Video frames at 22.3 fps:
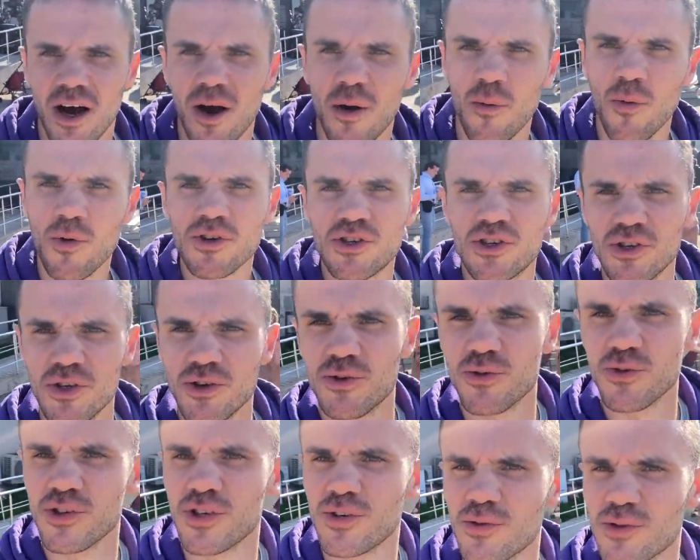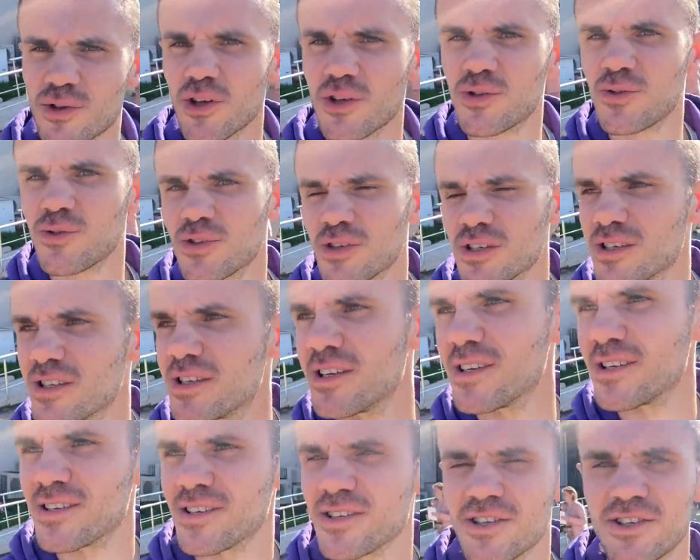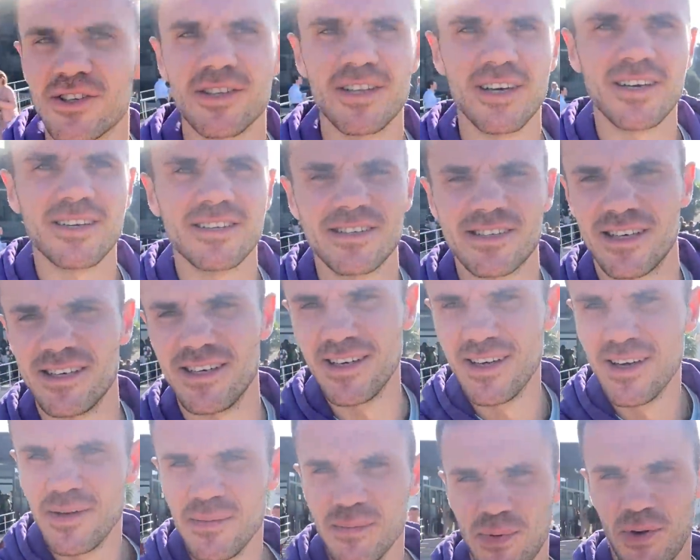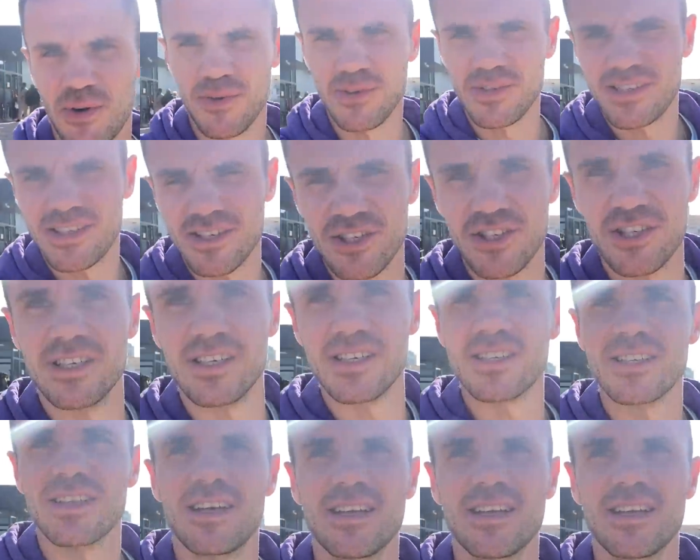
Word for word: а очередь уже вот отсюда, смотрите, начинается. Просто жесть.